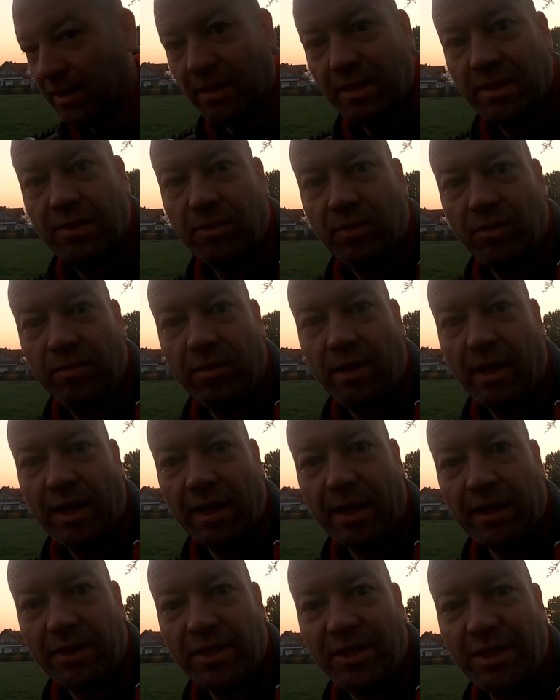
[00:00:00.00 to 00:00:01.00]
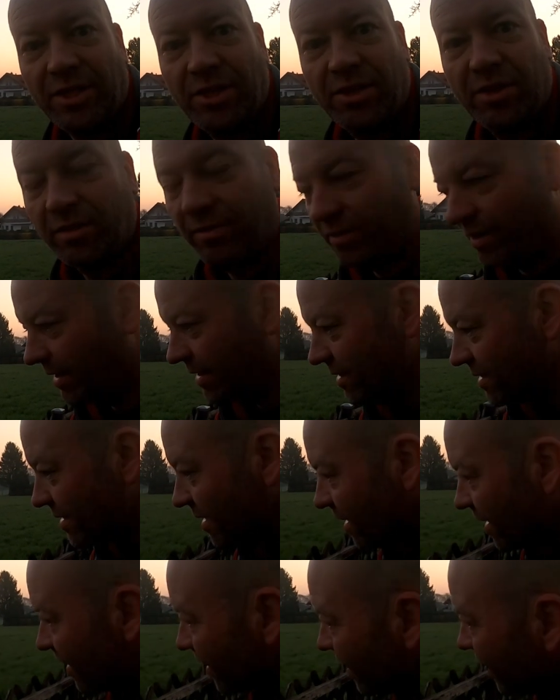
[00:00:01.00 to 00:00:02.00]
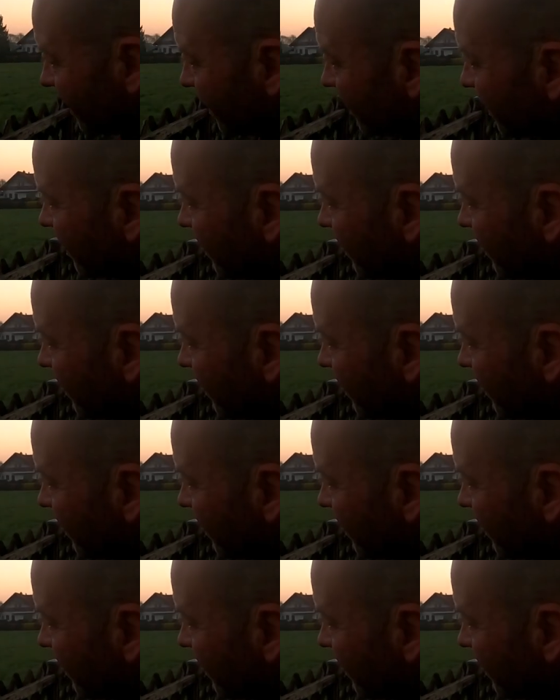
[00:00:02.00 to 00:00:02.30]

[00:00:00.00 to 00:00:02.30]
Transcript: Das dürfte eigentlich nicht der Fall sein.